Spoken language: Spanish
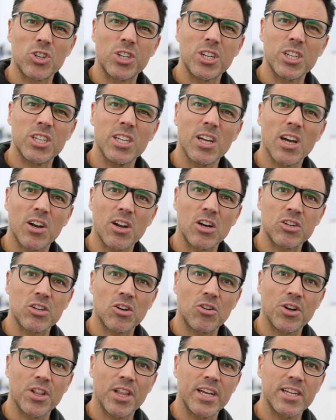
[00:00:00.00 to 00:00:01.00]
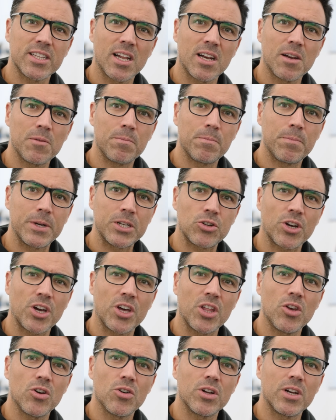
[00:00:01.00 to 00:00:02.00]
sé si os acordáis del peso que
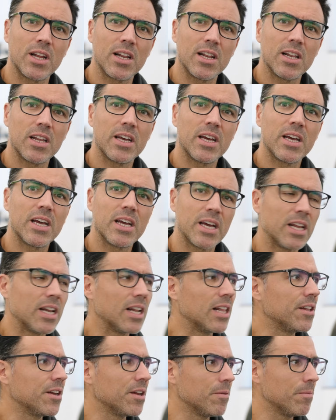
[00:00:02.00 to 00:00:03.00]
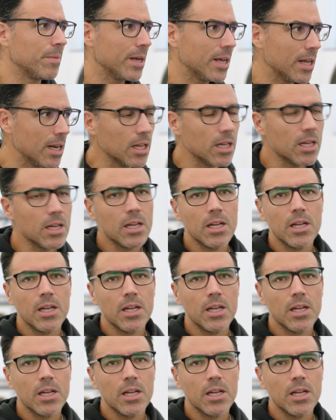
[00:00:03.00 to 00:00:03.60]
dio en el, en